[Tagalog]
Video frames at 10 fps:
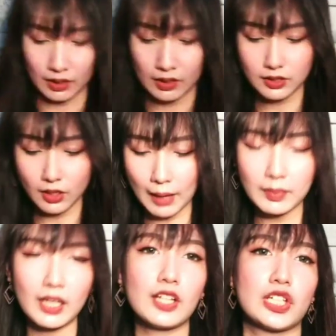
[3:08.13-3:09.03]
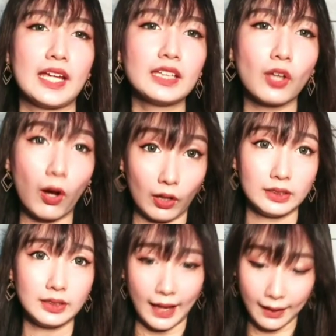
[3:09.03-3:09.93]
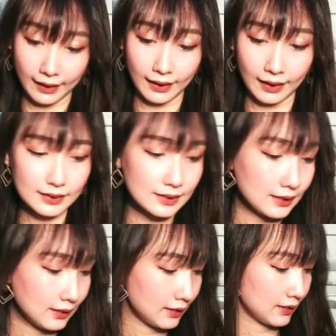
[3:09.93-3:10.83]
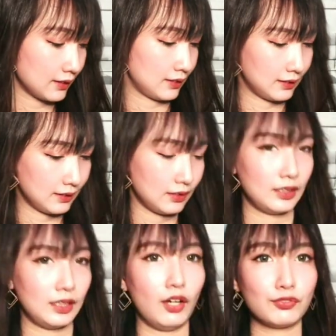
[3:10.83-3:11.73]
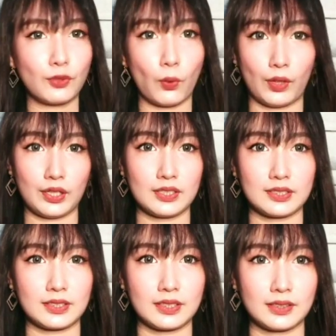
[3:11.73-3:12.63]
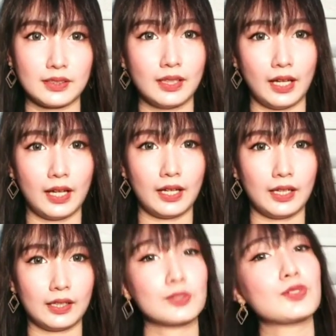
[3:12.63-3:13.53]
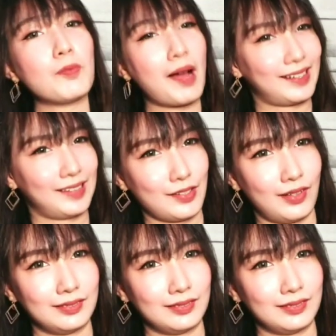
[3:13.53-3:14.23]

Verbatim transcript: So, I'm gonna try it on. And, of course, uh, gusto kong makita nyo.